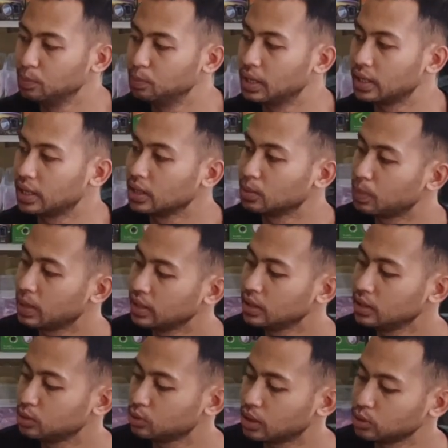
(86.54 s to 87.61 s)
Di bagian depan
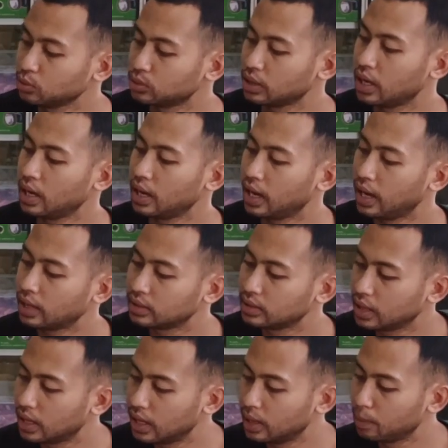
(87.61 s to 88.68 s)
ini juga sudah
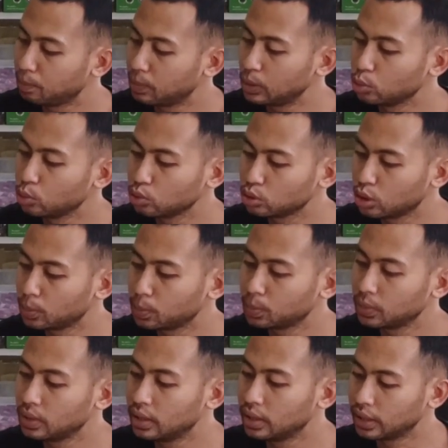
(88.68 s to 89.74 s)
ada penutup
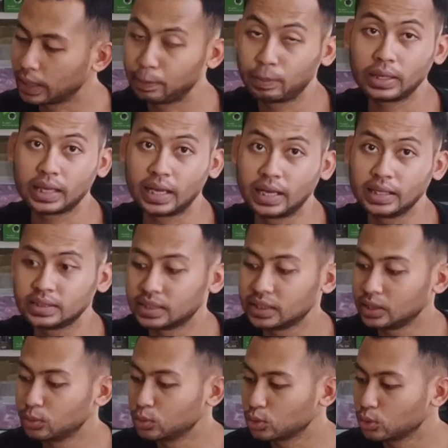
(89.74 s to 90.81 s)
nepolnya ya.
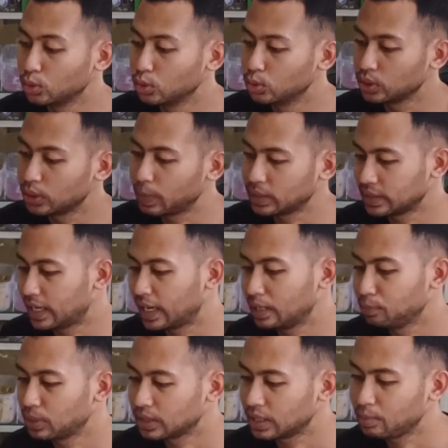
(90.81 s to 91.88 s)
Jadi untuk dipasangkan
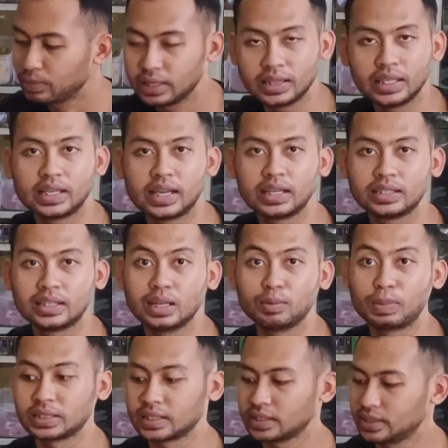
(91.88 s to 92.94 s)
peredam ini tinggal
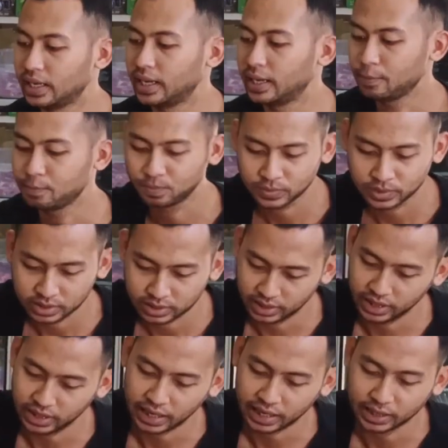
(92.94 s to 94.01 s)
dilepas aja ya.
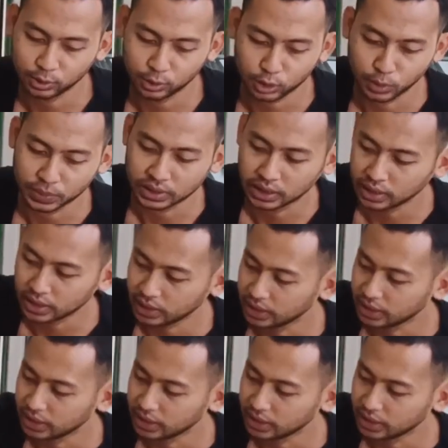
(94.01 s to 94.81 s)
Oke, gitu dulu bedler.